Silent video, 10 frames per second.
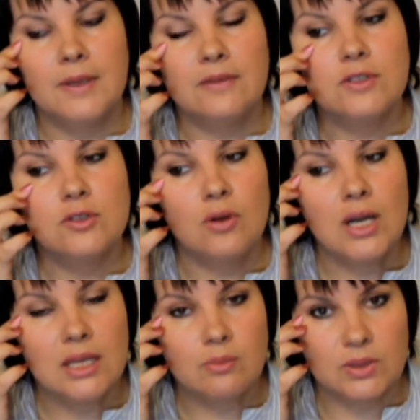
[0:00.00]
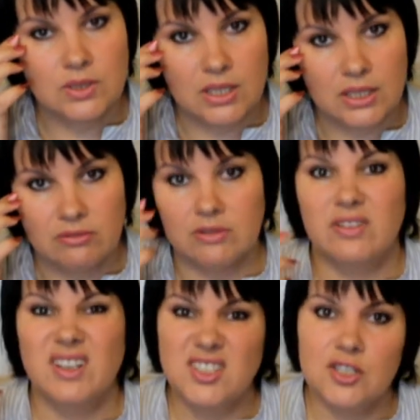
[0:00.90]
и визуально подтягивает
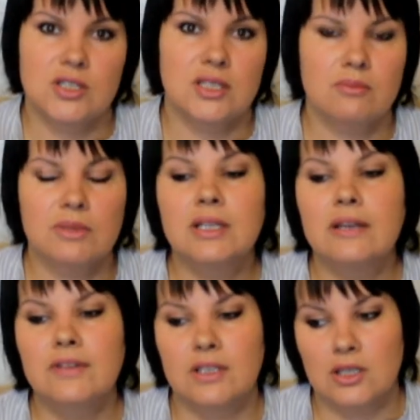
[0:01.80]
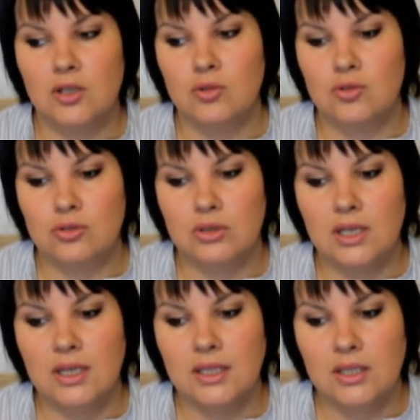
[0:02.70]
фактически мгновенно кожу, да,